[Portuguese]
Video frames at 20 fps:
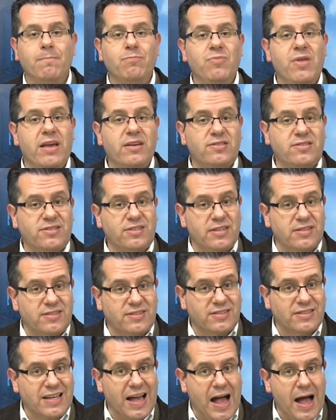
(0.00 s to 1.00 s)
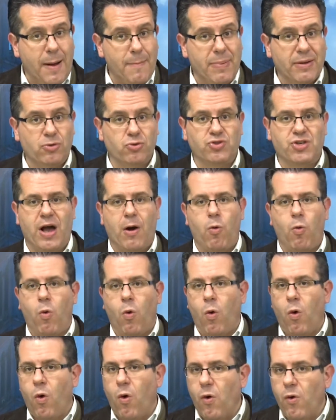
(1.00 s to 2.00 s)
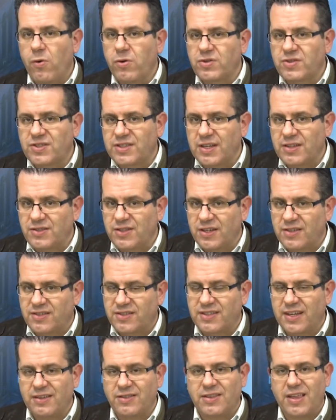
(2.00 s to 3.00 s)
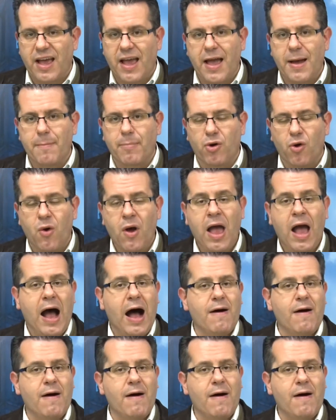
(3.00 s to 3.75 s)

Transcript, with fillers: Neste sábado, dia 11 de setembro,